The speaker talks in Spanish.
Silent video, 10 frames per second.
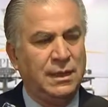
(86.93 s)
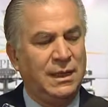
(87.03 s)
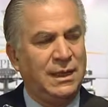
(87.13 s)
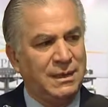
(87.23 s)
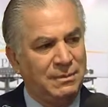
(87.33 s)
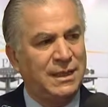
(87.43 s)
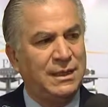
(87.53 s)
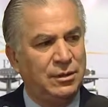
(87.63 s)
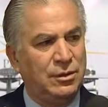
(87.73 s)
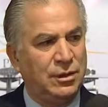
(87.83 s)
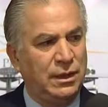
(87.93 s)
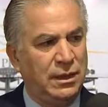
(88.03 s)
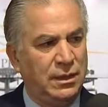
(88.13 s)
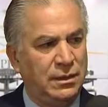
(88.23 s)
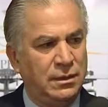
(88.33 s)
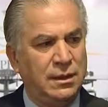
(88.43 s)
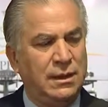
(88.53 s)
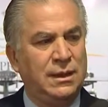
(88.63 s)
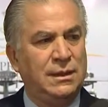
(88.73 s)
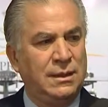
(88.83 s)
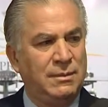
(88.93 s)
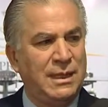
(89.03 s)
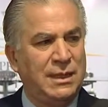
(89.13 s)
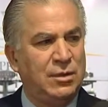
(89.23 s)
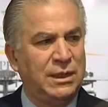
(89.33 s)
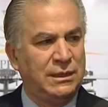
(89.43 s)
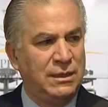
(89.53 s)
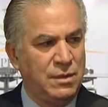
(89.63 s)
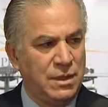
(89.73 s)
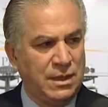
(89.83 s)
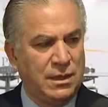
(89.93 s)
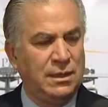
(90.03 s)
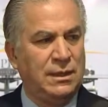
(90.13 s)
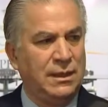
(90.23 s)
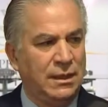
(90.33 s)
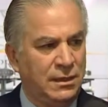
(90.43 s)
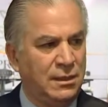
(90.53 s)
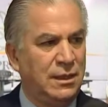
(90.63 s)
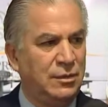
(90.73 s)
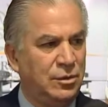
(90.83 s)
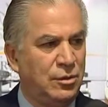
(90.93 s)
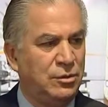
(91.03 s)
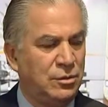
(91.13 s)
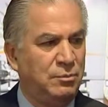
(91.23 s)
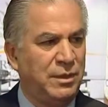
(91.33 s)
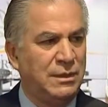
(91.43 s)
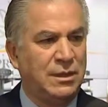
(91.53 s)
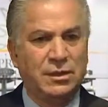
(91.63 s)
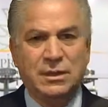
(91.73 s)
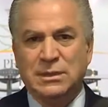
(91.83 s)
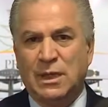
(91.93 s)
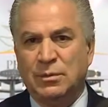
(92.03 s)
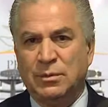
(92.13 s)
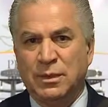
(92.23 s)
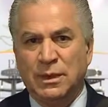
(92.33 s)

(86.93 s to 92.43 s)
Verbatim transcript: la imagenología y el tema de la conectividad eh, dentro de los prestadores de salud.